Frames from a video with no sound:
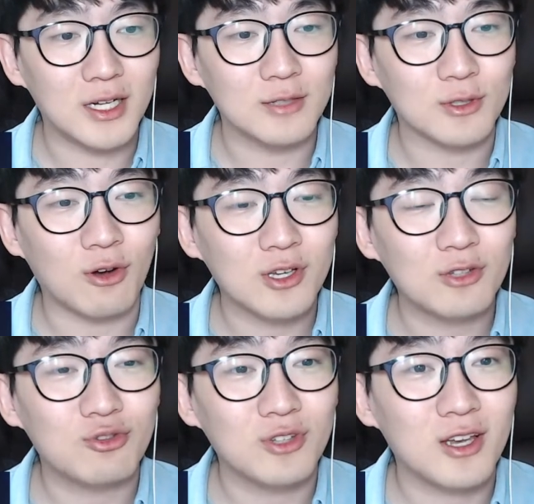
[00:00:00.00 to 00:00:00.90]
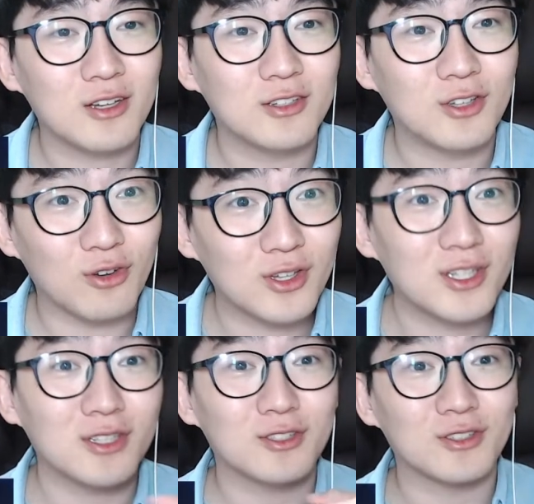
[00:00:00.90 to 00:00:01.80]
경기 중에 그
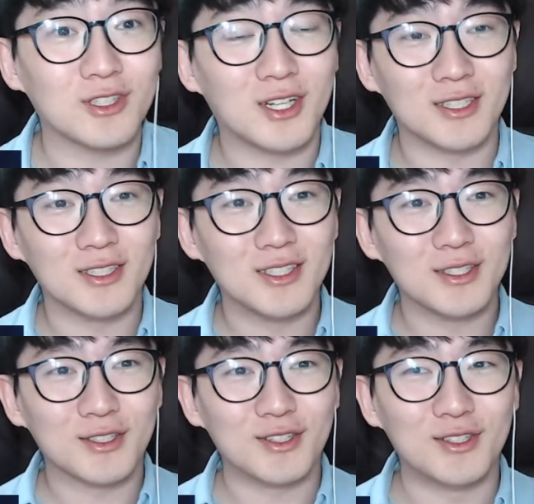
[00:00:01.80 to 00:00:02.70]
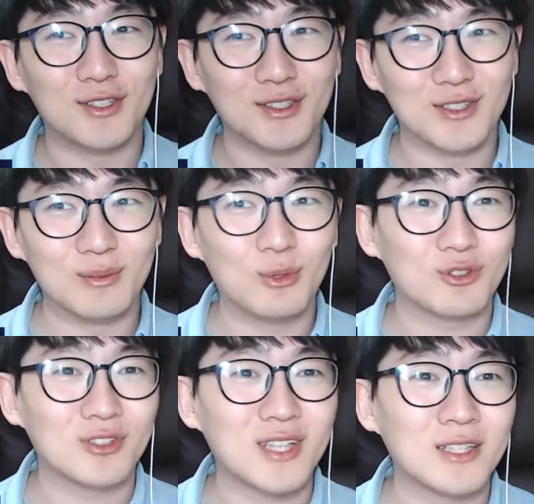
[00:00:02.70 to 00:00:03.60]
경기장에서 그냥 그
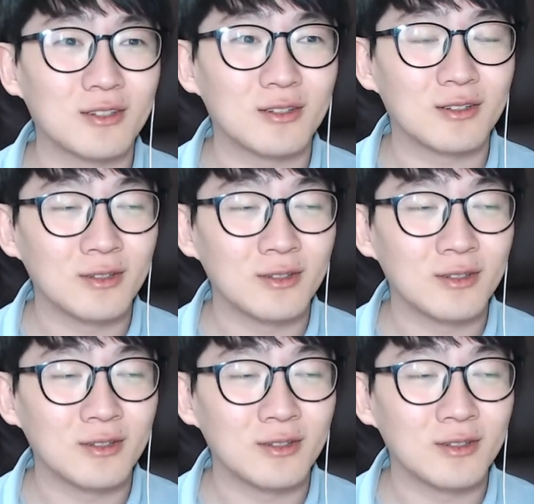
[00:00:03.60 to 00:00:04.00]
음료수 사서